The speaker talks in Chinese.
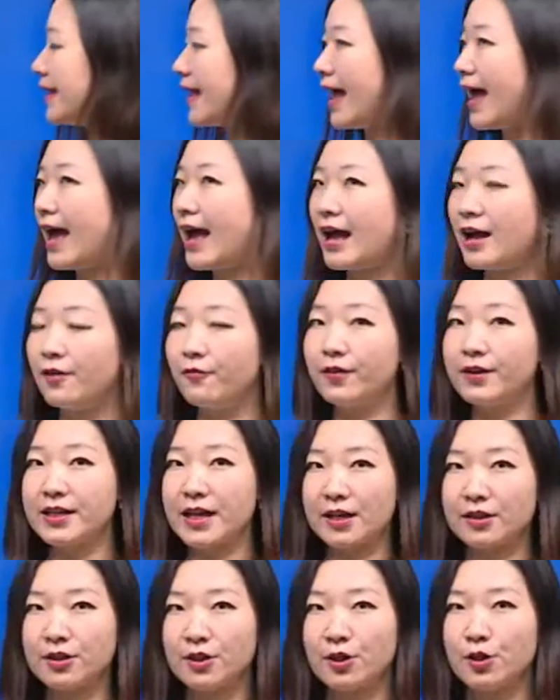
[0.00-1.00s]
热的，非
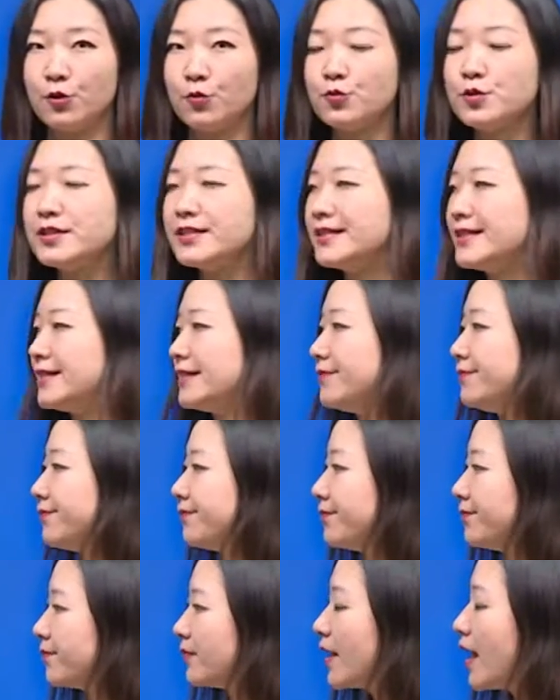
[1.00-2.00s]
常的流行。
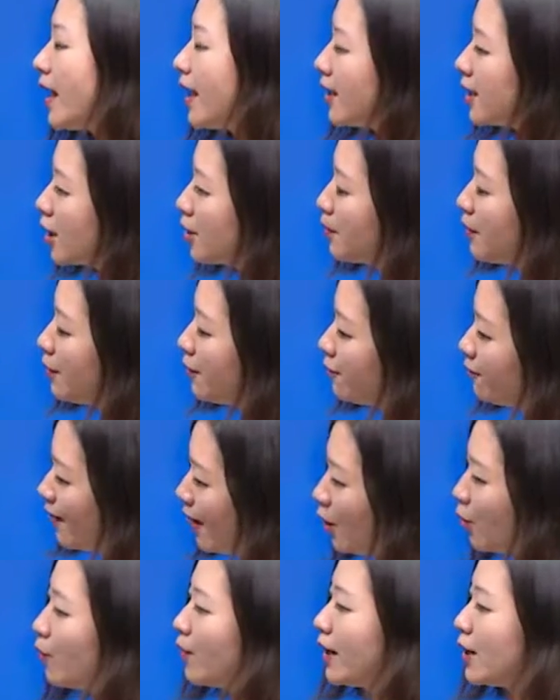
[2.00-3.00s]
嗯，那么
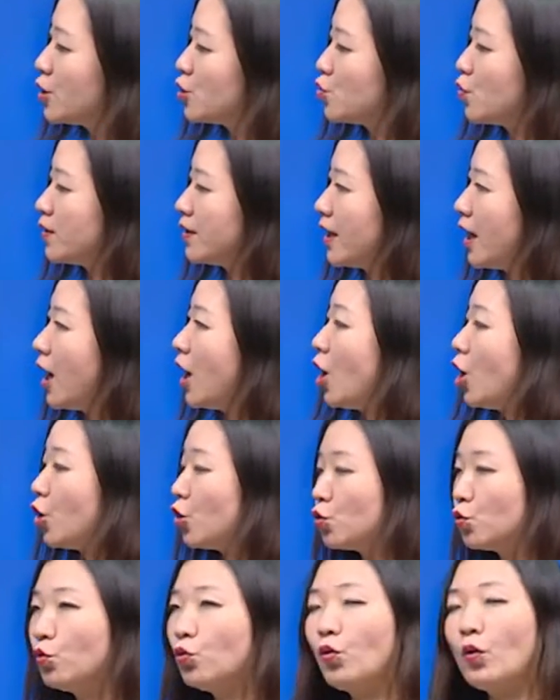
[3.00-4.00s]
反过来说呢，
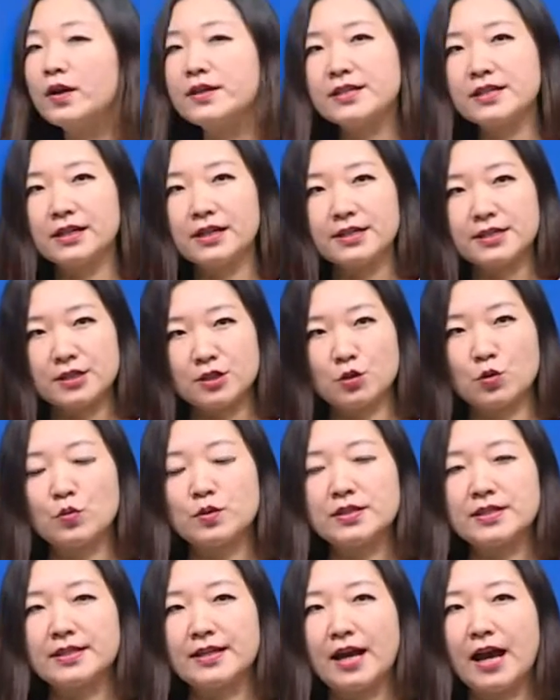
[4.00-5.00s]
如果这个形
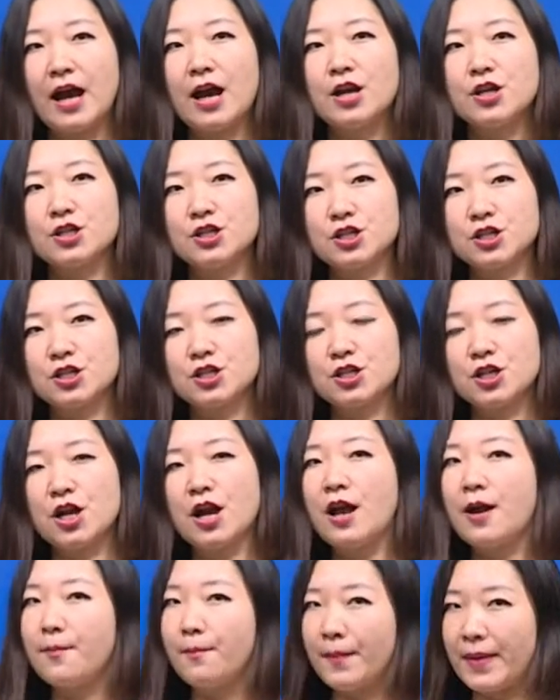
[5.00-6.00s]
容词呢是。
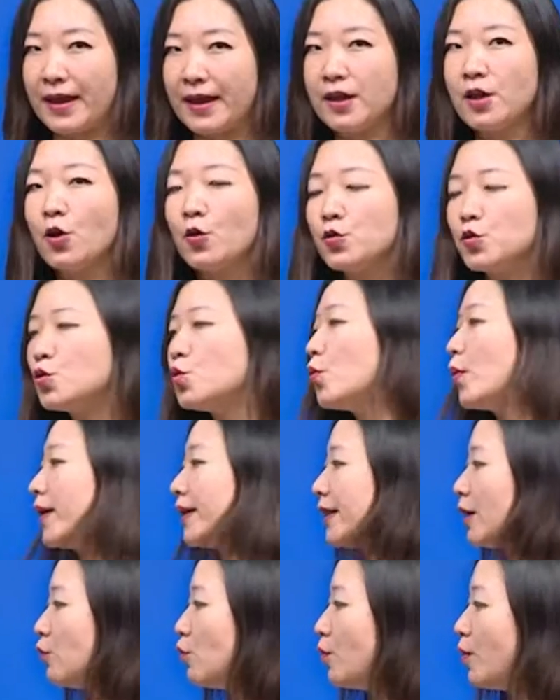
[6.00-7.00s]
没有韵
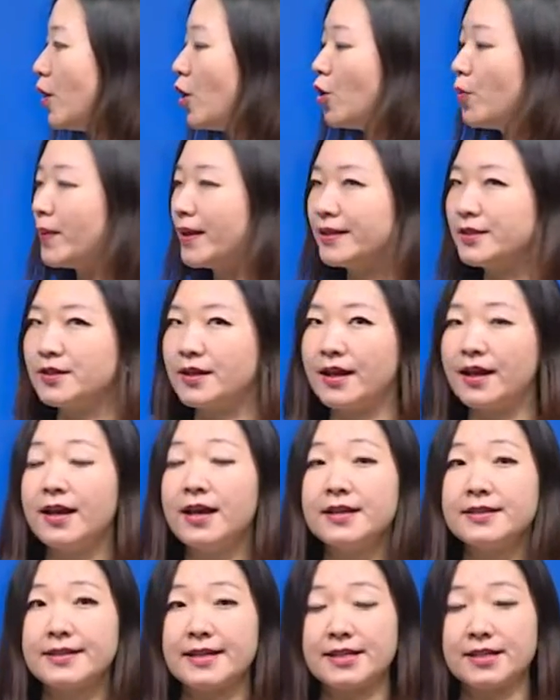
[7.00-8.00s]
尾的，我们后面在
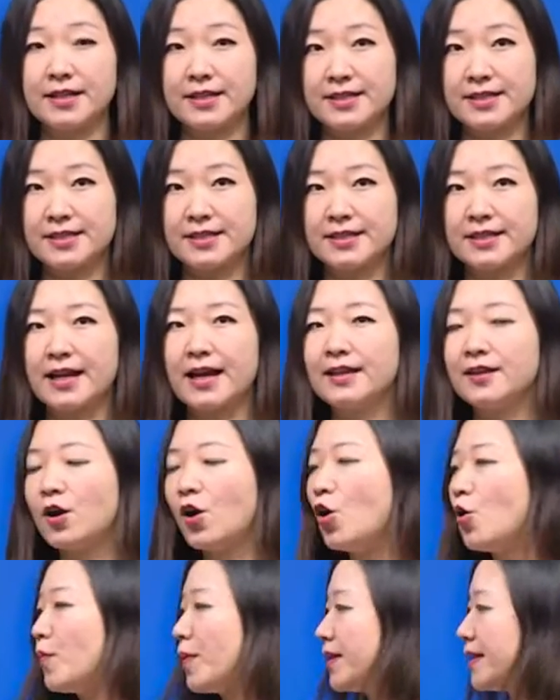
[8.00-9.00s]
在这个词干的
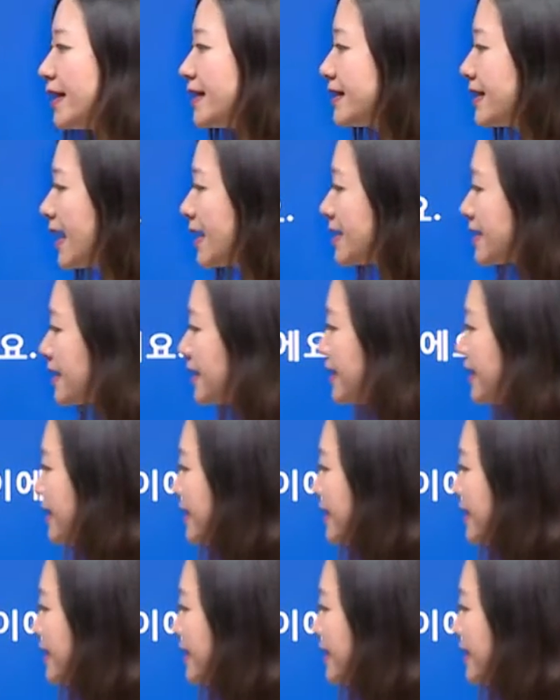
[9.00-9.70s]
后面呢加这个